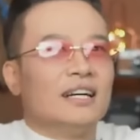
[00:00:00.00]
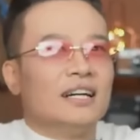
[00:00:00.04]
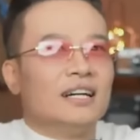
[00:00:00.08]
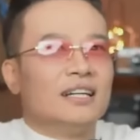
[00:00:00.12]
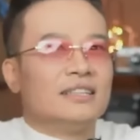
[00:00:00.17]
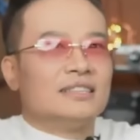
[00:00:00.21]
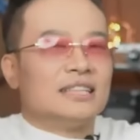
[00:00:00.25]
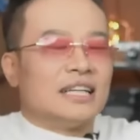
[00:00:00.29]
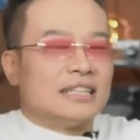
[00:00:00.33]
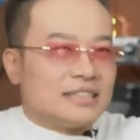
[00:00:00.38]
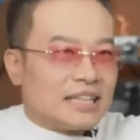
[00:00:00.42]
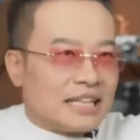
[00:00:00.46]

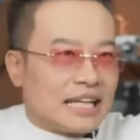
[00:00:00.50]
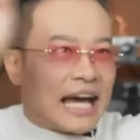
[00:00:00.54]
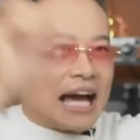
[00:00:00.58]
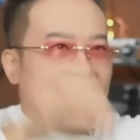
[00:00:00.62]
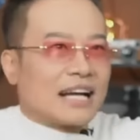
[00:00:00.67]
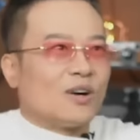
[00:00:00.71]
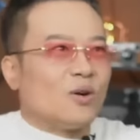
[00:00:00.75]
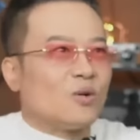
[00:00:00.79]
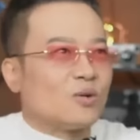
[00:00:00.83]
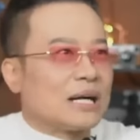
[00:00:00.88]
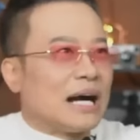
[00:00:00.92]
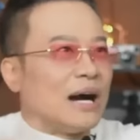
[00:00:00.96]
ศาสนา
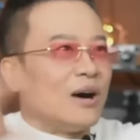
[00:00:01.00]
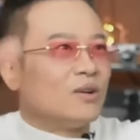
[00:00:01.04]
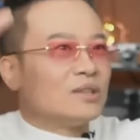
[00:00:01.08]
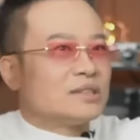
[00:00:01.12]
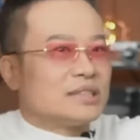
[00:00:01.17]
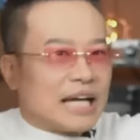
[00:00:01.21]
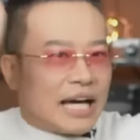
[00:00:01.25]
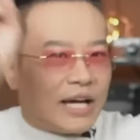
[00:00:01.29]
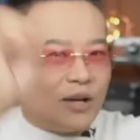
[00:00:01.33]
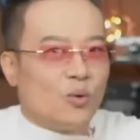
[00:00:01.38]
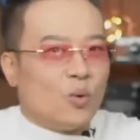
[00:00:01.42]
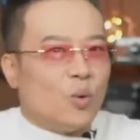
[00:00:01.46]
เก่าๆ
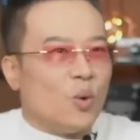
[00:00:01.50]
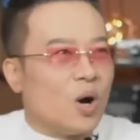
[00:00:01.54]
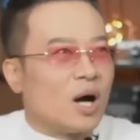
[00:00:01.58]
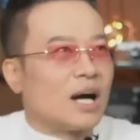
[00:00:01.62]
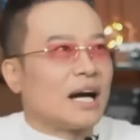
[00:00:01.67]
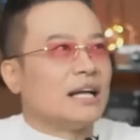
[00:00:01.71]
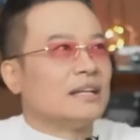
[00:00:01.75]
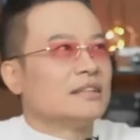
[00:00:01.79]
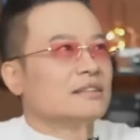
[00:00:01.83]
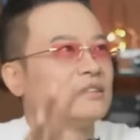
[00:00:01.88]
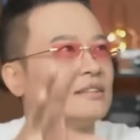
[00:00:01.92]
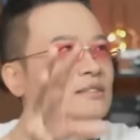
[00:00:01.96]
ใส่หัวกั
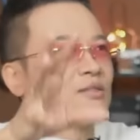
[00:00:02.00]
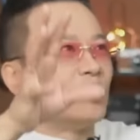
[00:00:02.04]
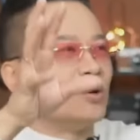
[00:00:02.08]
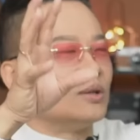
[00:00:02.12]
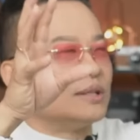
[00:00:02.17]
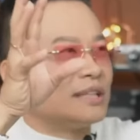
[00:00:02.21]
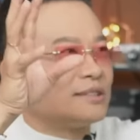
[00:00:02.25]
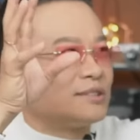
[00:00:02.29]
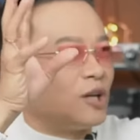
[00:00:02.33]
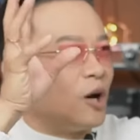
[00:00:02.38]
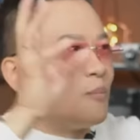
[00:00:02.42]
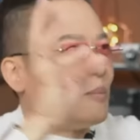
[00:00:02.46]
นคน
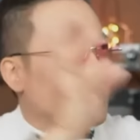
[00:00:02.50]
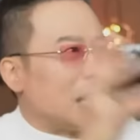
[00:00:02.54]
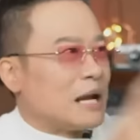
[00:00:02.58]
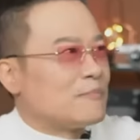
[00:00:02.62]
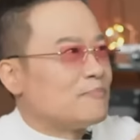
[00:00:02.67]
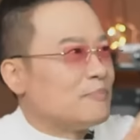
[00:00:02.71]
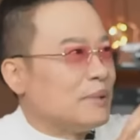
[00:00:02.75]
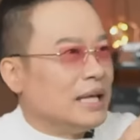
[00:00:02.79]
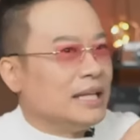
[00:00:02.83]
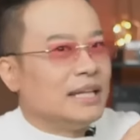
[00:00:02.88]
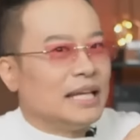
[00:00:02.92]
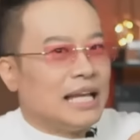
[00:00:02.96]
ตั้งสองพัน
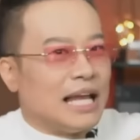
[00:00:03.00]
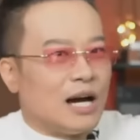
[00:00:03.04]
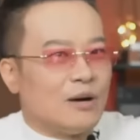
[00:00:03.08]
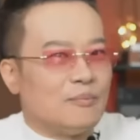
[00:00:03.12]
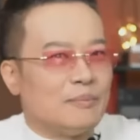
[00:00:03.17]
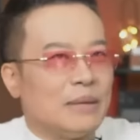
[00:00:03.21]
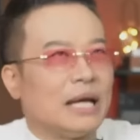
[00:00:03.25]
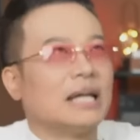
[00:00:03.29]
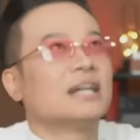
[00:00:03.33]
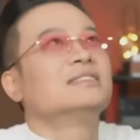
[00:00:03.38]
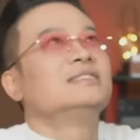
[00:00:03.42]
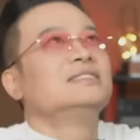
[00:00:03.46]
ปีที่แล้ว
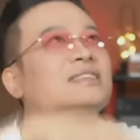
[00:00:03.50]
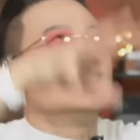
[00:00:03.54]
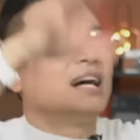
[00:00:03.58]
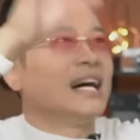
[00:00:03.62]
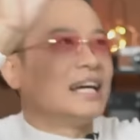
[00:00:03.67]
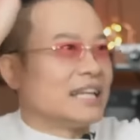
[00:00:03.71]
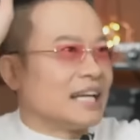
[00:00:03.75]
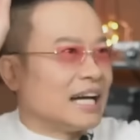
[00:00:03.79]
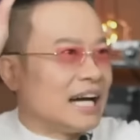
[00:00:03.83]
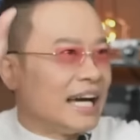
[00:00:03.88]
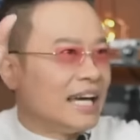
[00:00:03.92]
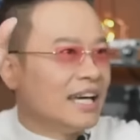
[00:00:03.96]
แม่งเชื่อกัน
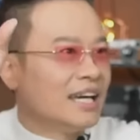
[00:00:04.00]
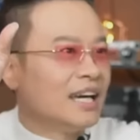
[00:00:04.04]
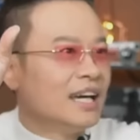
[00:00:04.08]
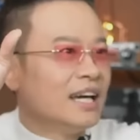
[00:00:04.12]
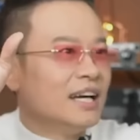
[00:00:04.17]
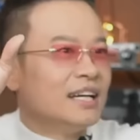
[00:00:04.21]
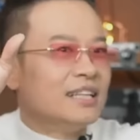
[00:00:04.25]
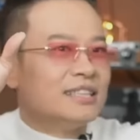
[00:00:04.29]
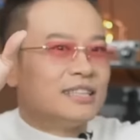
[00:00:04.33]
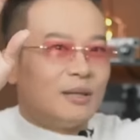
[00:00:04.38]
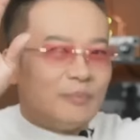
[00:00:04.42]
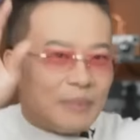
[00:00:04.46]
ยังไง
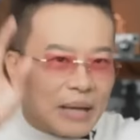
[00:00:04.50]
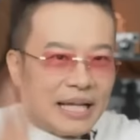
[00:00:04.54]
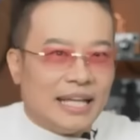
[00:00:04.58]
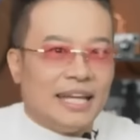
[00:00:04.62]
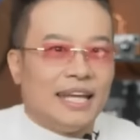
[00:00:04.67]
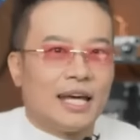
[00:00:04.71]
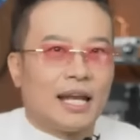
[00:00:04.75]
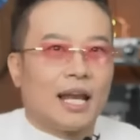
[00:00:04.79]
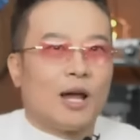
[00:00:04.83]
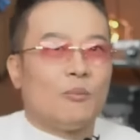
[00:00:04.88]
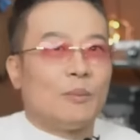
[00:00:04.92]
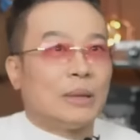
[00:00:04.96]
สมัยนี้
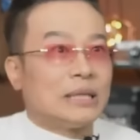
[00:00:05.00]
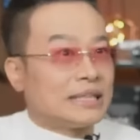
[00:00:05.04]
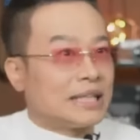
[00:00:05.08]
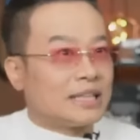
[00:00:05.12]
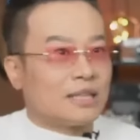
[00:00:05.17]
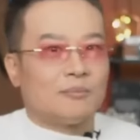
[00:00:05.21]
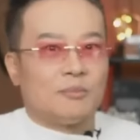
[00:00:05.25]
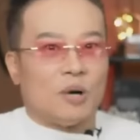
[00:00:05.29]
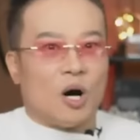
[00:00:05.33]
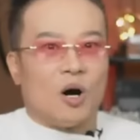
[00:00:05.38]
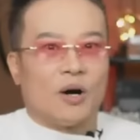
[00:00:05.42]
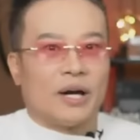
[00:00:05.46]
เราไม่ใช้ส
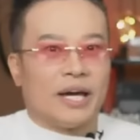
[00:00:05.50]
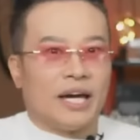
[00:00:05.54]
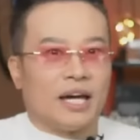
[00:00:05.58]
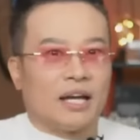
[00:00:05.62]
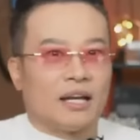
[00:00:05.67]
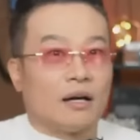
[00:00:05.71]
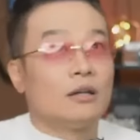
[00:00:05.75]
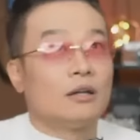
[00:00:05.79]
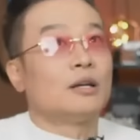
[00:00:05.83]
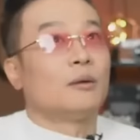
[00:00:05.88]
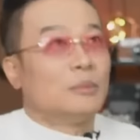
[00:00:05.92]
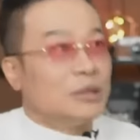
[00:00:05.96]
มองเองแล้
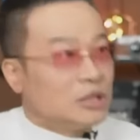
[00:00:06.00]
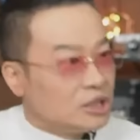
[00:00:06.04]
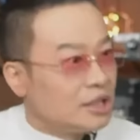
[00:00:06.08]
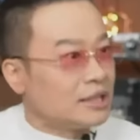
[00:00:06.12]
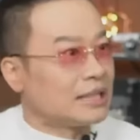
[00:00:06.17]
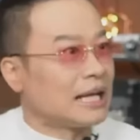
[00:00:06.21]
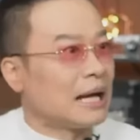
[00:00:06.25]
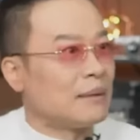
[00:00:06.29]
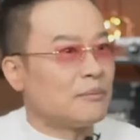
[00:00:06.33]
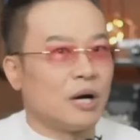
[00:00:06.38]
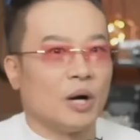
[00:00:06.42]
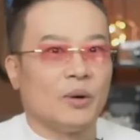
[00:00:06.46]
วก็ยังไปเชื่อ
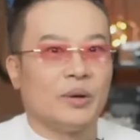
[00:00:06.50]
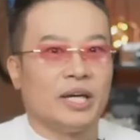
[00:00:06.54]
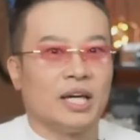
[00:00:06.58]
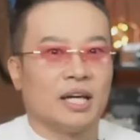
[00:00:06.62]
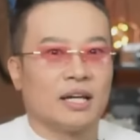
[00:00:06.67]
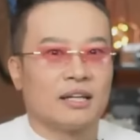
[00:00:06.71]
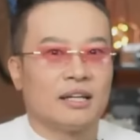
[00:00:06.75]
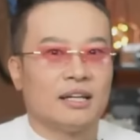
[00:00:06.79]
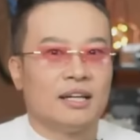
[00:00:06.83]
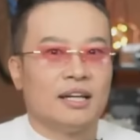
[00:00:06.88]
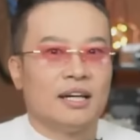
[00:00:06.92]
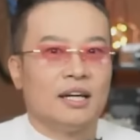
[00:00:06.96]
ตามเขาอีก
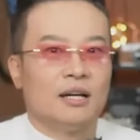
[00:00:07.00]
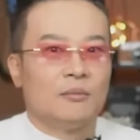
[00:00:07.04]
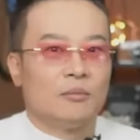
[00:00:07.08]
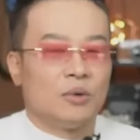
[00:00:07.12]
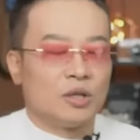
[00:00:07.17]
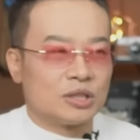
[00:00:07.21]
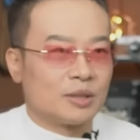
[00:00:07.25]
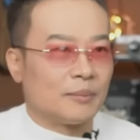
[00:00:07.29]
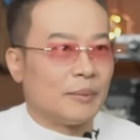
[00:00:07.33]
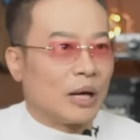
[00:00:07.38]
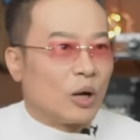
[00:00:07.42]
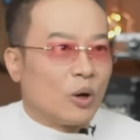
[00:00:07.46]
เพราะ
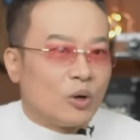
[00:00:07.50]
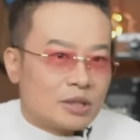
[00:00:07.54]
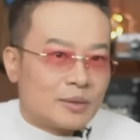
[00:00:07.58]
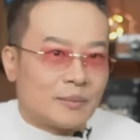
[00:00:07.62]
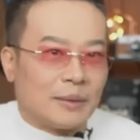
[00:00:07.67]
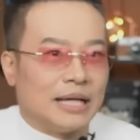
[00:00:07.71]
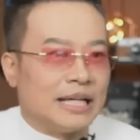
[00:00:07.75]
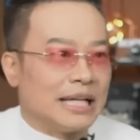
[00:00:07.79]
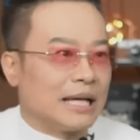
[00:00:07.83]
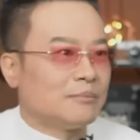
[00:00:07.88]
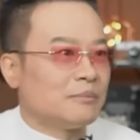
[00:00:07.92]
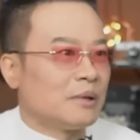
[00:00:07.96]
สมัยคนสมั
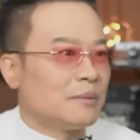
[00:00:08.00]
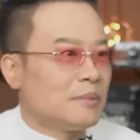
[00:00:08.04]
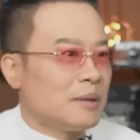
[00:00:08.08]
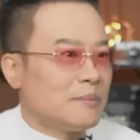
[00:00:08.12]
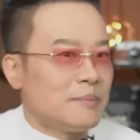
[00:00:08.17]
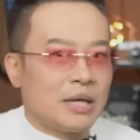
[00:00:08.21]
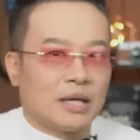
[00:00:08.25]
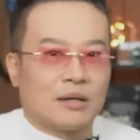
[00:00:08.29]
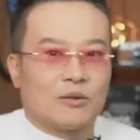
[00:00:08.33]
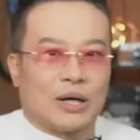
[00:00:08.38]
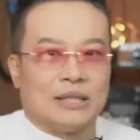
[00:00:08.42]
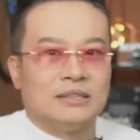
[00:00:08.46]
ยนั้นมันไม่
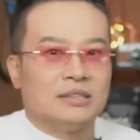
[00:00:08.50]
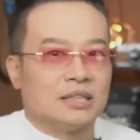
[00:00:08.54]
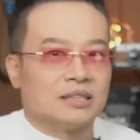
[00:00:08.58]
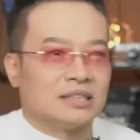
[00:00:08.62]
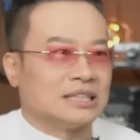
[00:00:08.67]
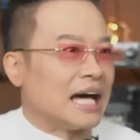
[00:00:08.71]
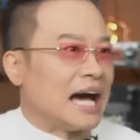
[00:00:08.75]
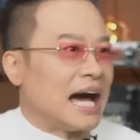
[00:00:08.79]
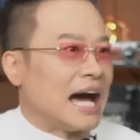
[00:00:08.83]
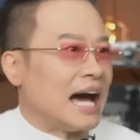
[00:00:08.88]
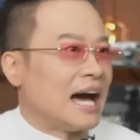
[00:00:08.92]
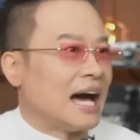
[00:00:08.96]
มีการศึก
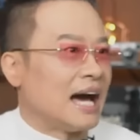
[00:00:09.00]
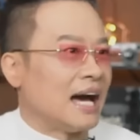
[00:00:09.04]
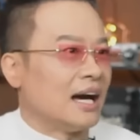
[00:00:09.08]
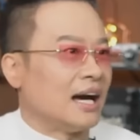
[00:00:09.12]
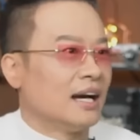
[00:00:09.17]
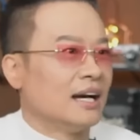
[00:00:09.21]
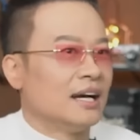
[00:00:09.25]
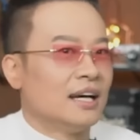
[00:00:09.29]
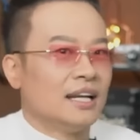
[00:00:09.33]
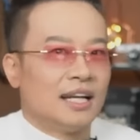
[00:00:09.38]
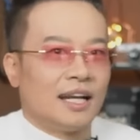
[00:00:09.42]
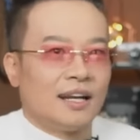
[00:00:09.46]
ษา
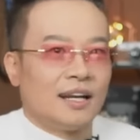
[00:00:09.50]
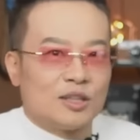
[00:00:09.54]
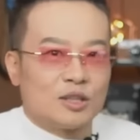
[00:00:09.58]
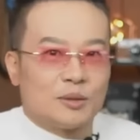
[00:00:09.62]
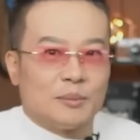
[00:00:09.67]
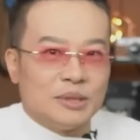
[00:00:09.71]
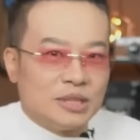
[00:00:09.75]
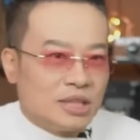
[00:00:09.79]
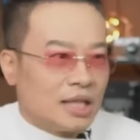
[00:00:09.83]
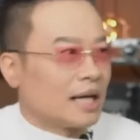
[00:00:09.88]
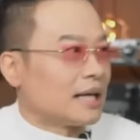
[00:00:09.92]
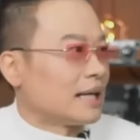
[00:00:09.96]
แล้วเราจะไป
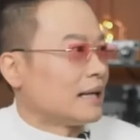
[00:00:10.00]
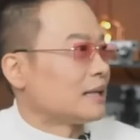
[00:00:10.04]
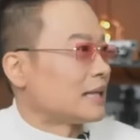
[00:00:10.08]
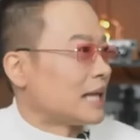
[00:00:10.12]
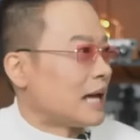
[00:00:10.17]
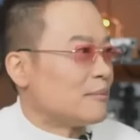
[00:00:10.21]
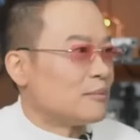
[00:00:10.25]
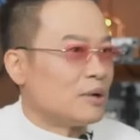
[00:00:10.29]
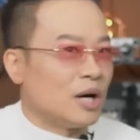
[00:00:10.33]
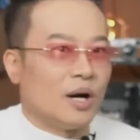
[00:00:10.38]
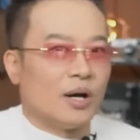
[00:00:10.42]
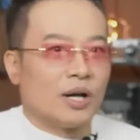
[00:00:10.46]
เชื่อการตา
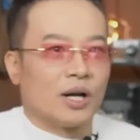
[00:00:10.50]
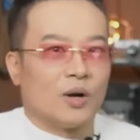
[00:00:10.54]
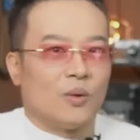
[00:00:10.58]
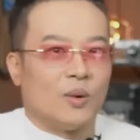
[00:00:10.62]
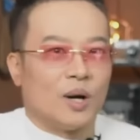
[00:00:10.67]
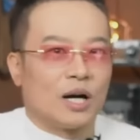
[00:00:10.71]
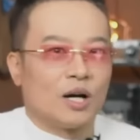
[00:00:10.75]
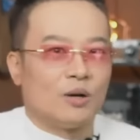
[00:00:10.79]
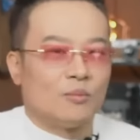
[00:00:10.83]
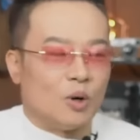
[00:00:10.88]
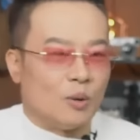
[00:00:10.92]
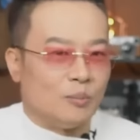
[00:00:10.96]
มเขาอีกเหรอวะ
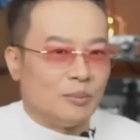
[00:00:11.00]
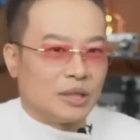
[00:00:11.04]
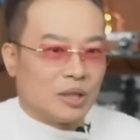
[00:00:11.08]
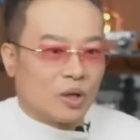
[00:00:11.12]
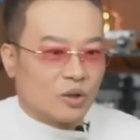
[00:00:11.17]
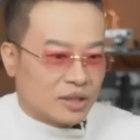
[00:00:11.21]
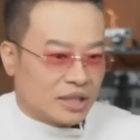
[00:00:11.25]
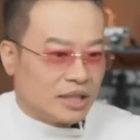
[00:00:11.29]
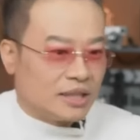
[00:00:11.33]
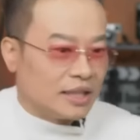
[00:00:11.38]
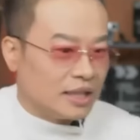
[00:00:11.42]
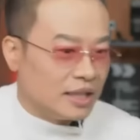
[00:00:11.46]
เขาบอกไม่ต้อง
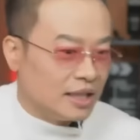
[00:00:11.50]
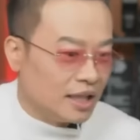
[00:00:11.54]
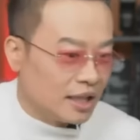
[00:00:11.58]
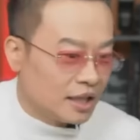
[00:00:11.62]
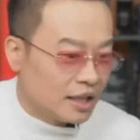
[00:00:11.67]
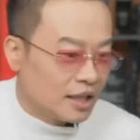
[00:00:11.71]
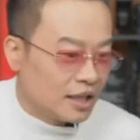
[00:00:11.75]
กินอันนี้